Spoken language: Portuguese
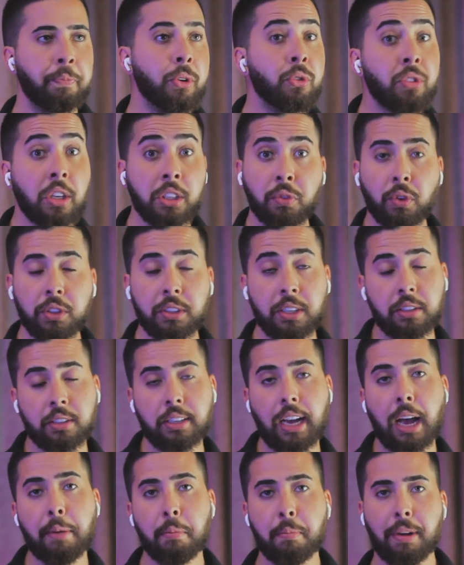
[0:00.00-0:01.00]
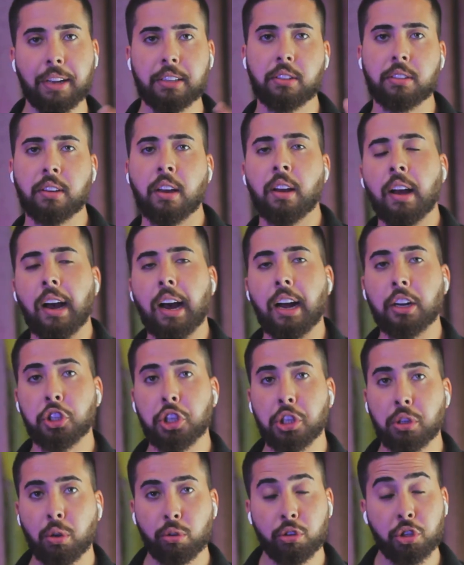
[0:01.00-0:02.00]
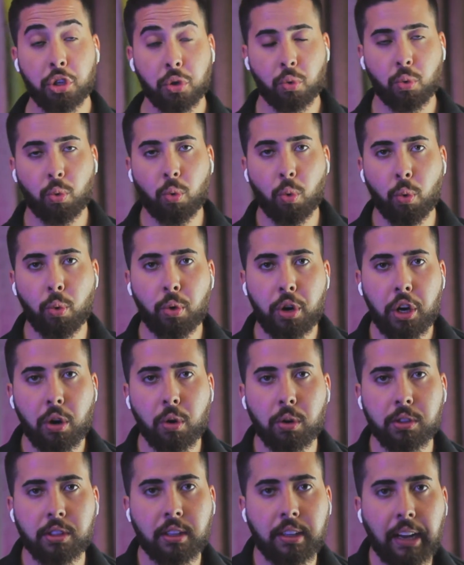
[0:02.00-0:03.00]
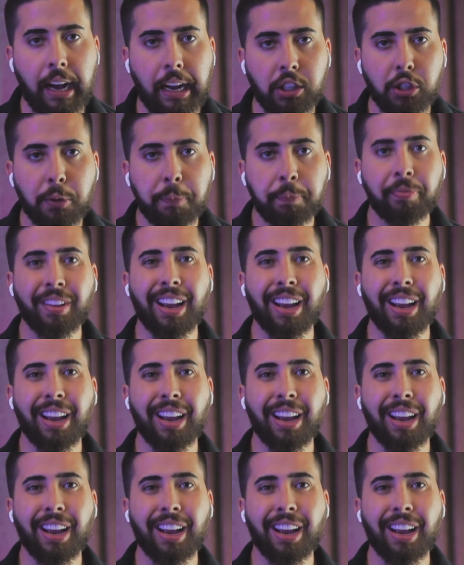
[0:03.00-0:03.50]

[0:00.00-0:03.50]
Não sei se você sabe, mas a título de curiosidade,